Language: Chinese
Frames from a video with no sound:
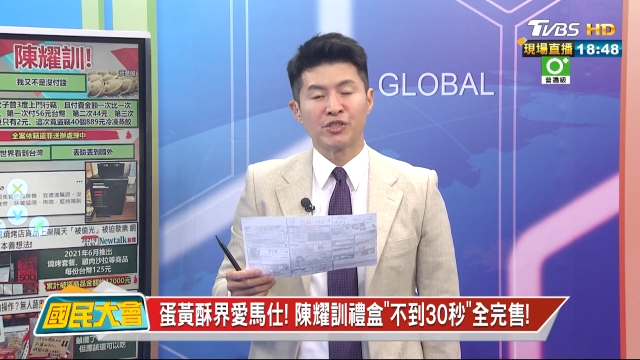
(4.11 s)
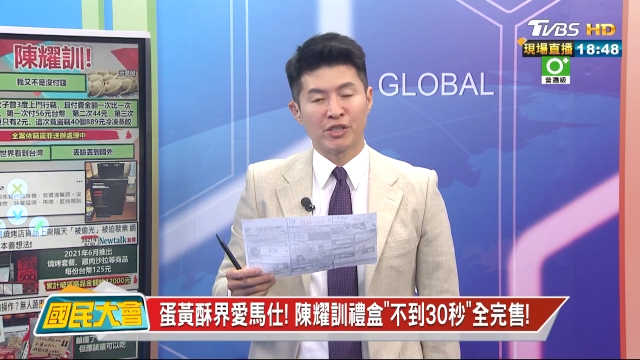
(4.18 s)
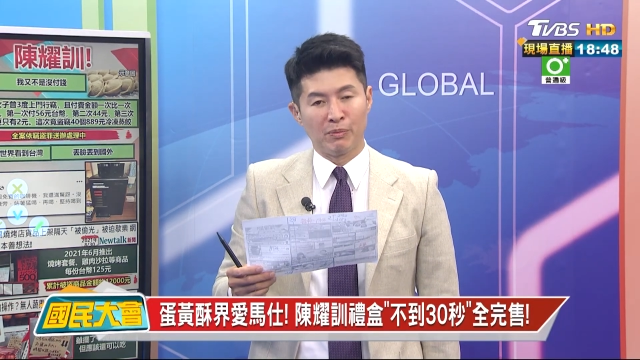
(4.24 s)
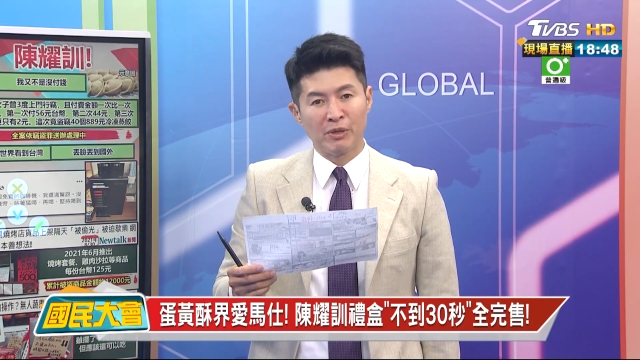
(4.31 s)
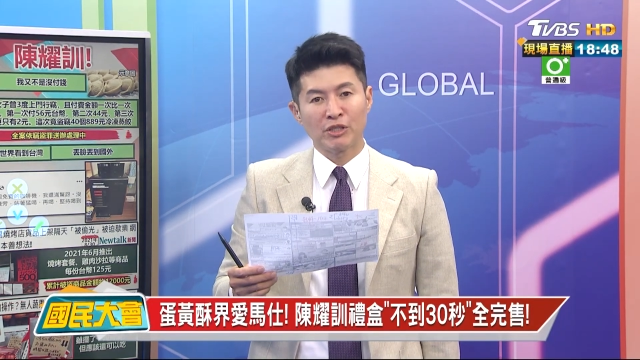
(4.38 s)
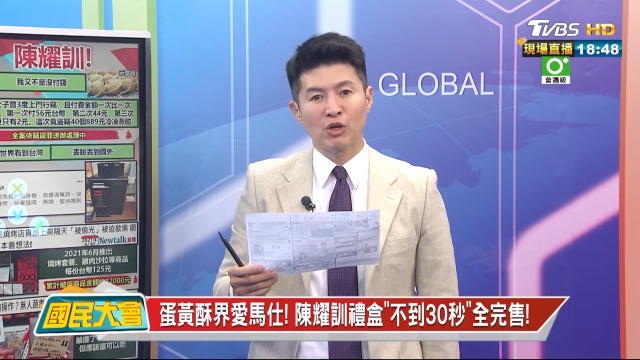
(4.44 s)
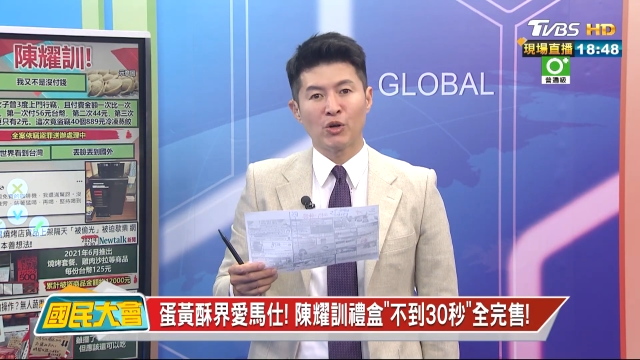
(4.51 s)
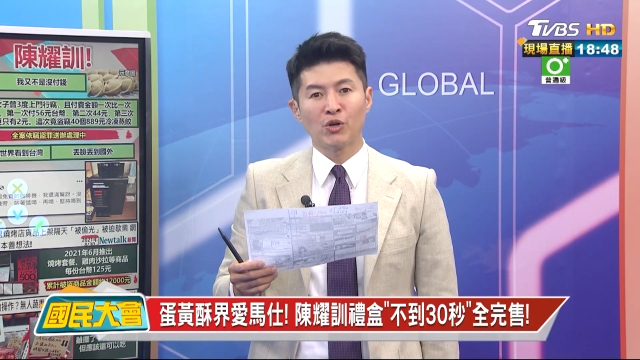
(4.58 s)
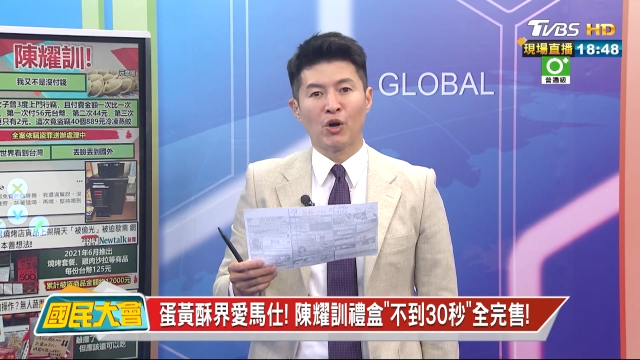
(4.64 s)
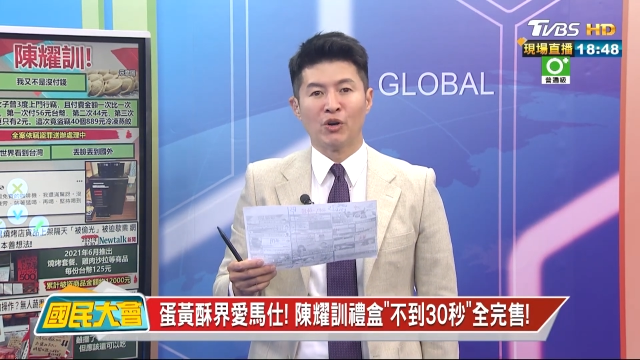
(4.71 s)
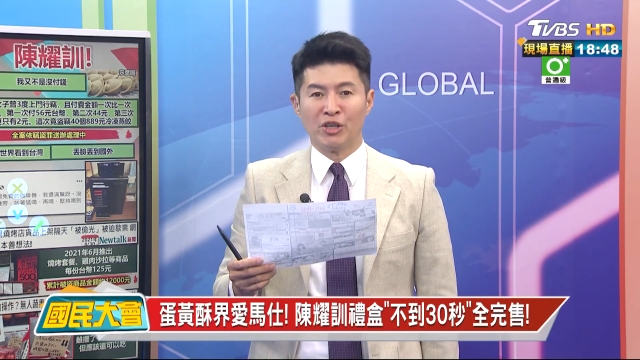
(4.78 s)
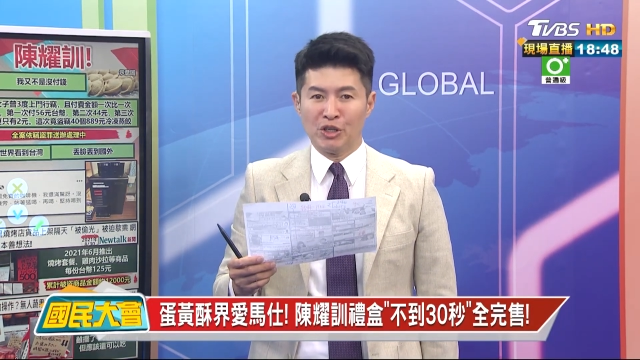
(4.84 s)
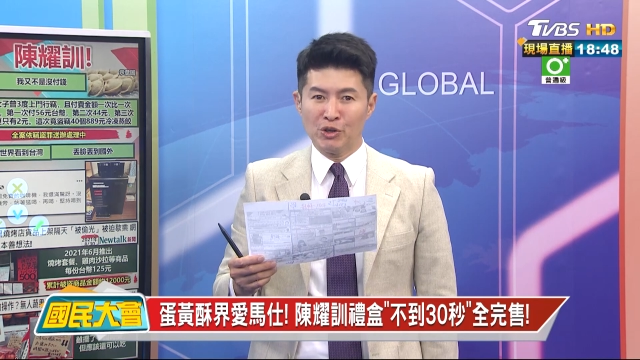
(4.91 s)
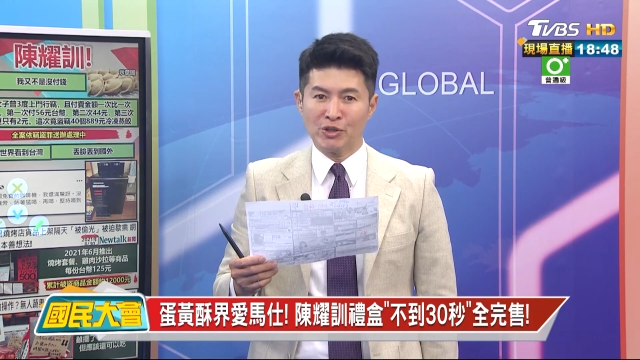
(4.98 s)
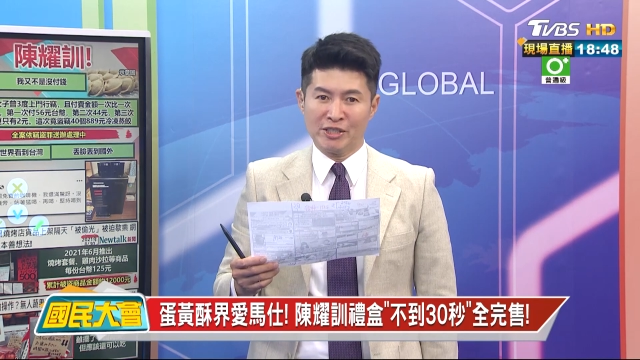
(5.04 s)
什么都
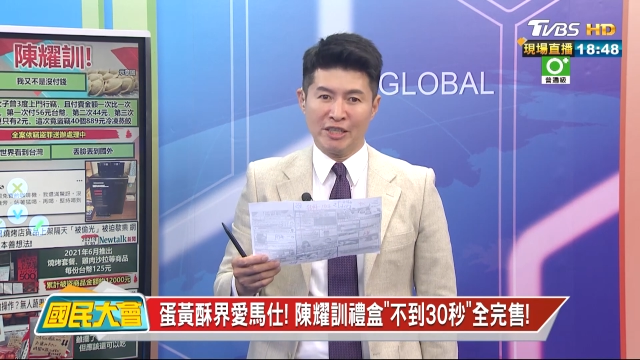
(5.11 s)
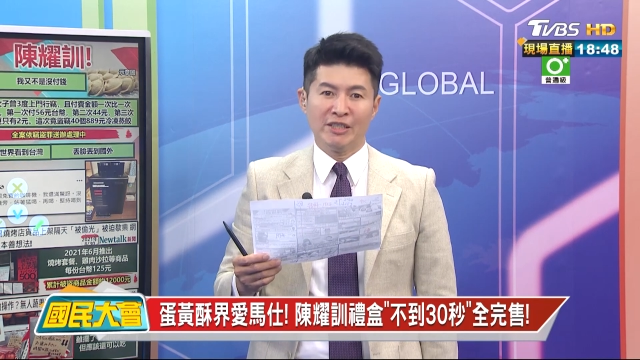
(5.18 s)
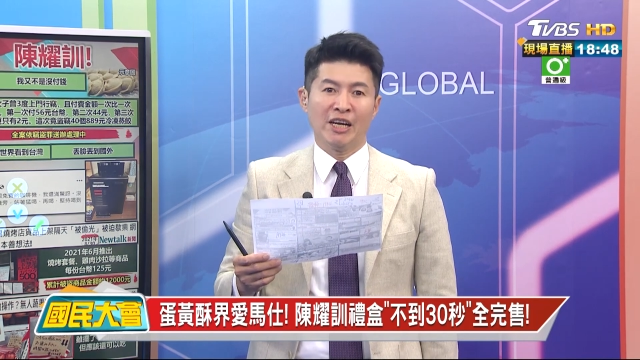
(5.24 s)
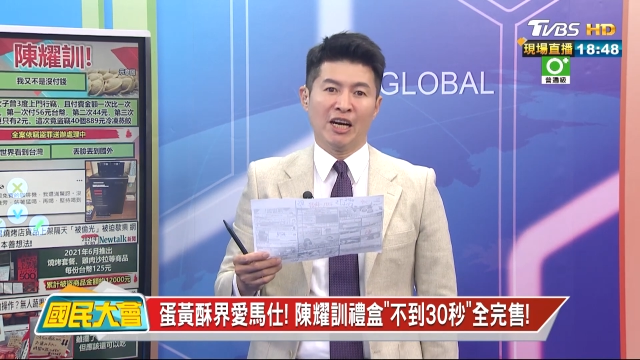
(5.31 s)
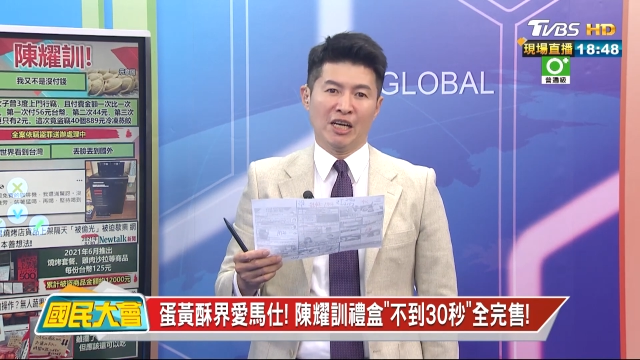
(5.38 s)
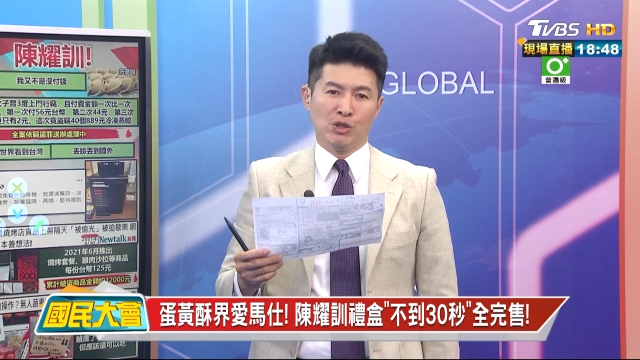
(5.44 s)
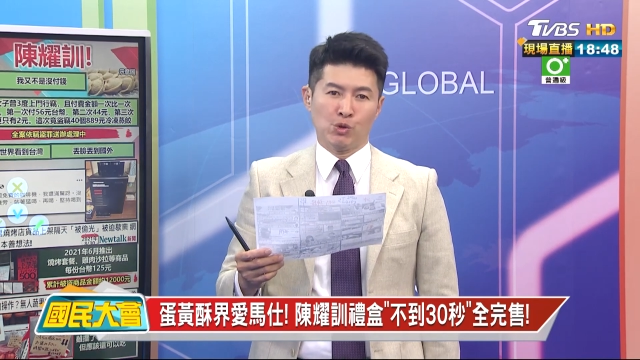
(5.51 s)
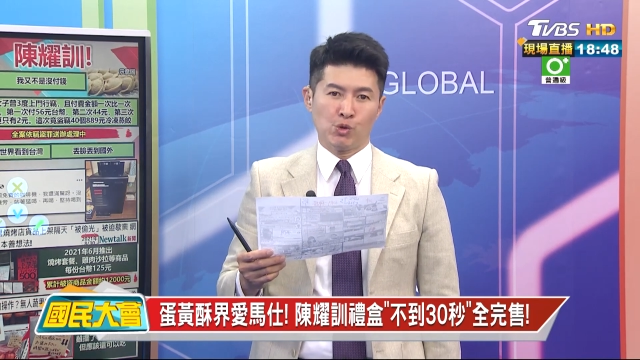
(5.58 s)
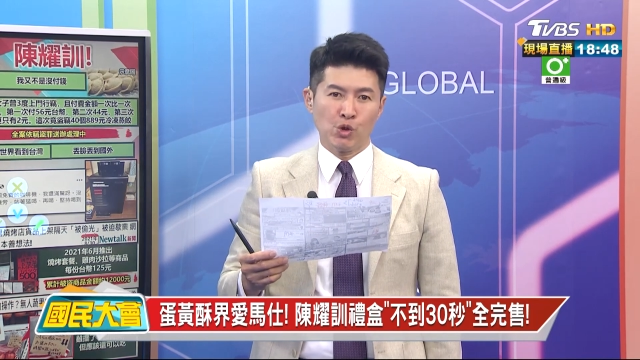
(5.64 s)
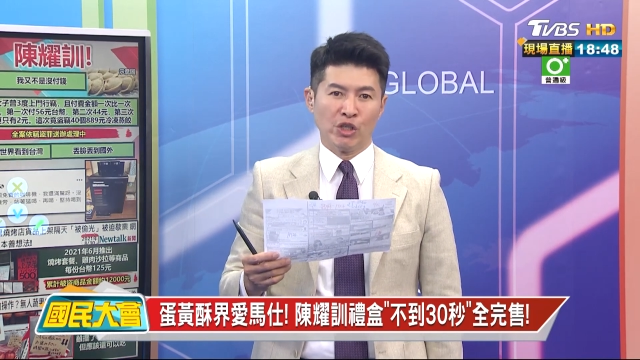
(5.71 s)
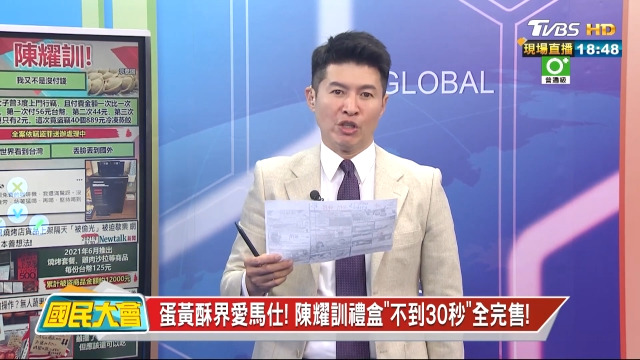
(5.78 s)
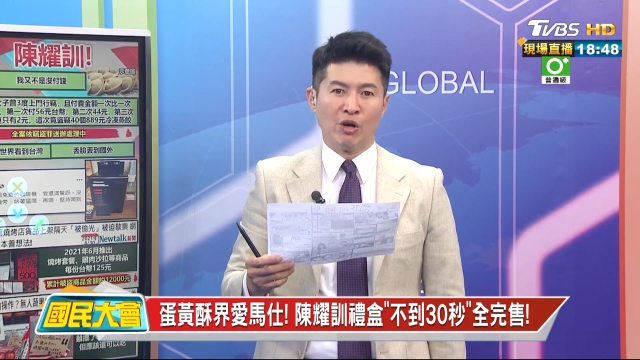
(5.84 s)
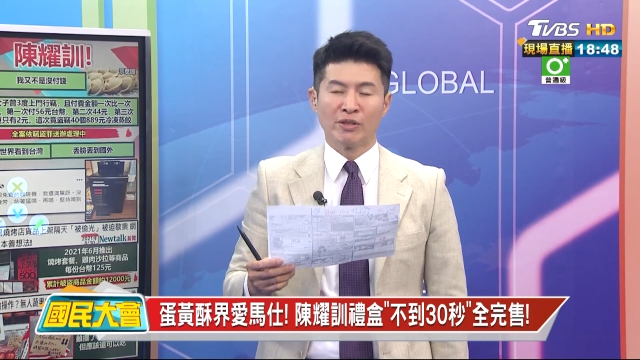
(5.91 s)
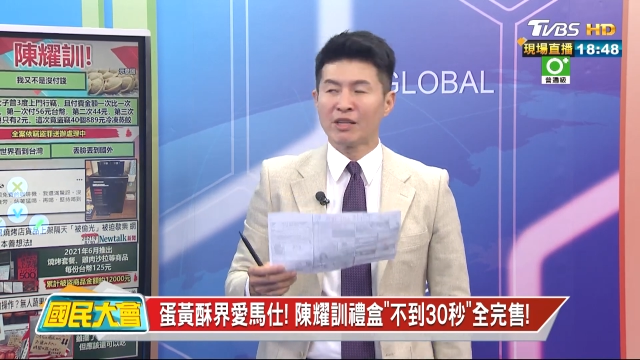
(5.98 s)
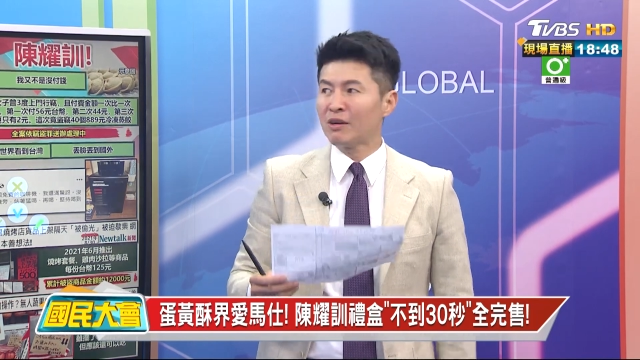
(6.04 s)
有，你就真的很逊哦！